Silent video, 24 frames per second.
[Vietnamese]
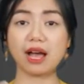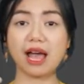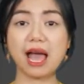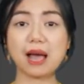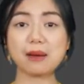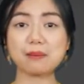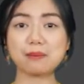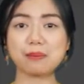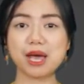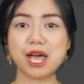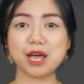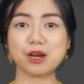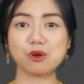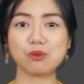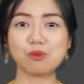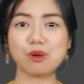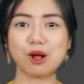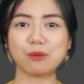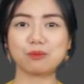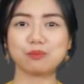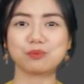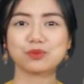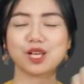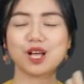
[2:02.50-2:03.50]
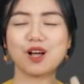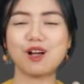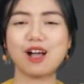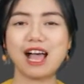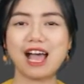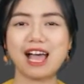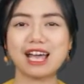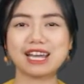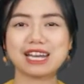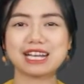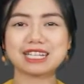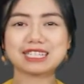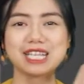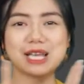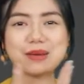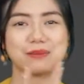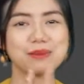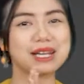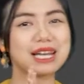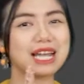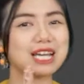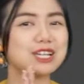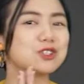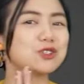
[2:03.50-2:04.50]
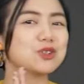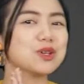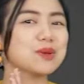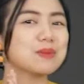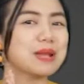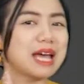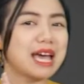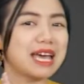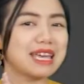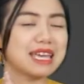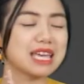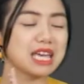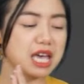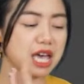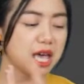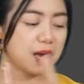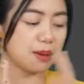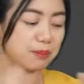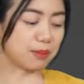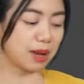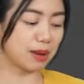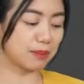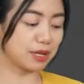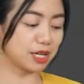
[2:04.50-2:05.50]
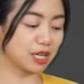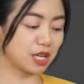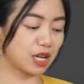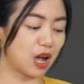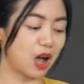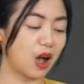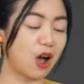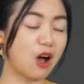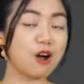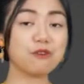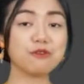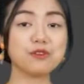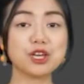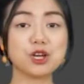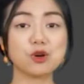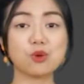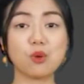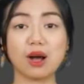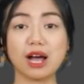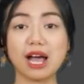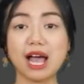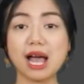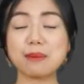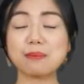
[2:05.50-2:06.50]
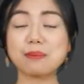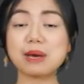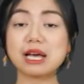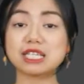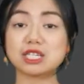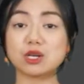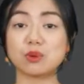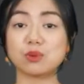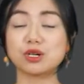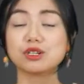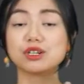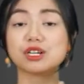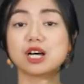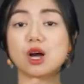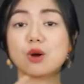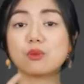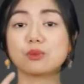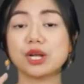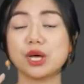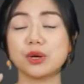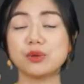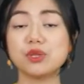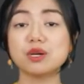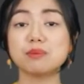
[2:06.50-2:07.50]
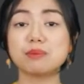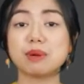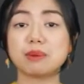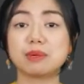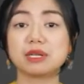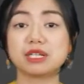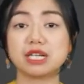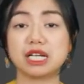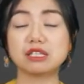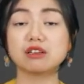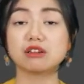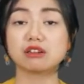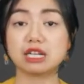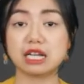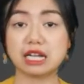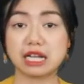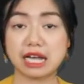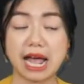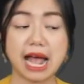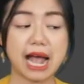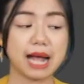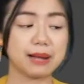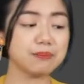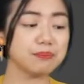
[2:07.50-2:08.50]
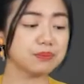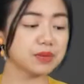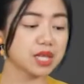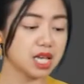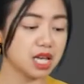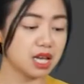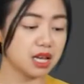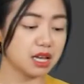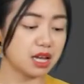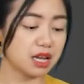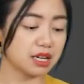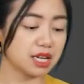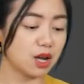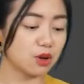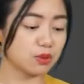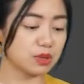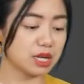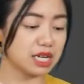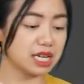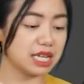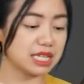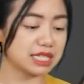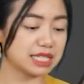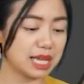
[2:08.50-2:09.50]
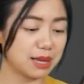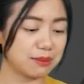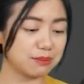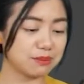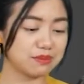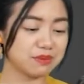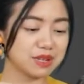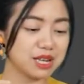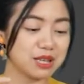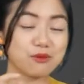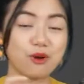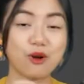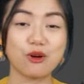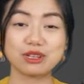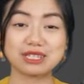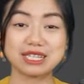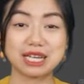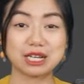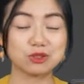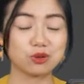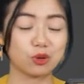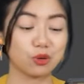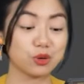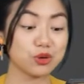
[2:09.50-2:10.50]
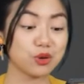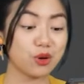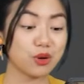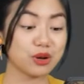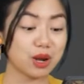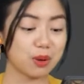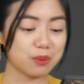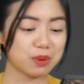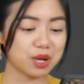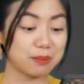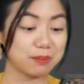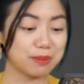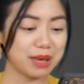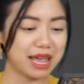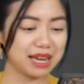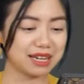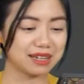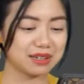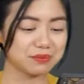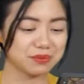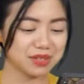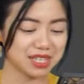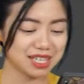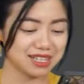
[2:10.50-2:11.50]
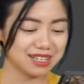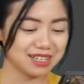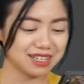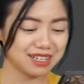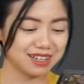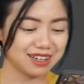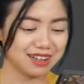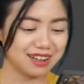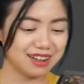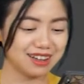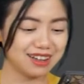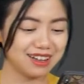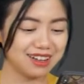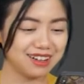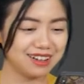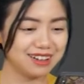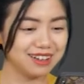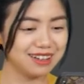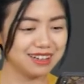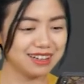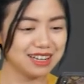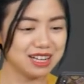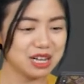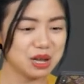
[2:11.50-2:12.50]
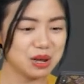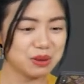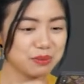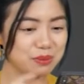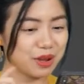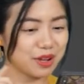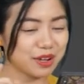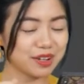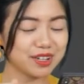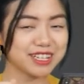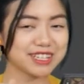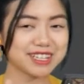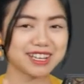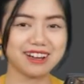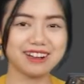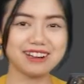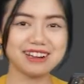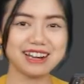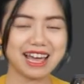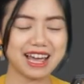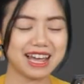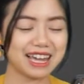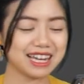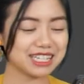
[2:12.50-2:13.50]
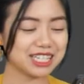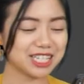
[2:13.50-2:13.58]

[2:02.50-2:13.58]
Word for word: HP đúng không có ai đang xem cái livestream này mà mình có vi khuẩn HP trong người không nếu như mà mình đã từng đi khám à, đâu để ly xem Libo tranh thủ vô đọc comment à, mọi người nhớ like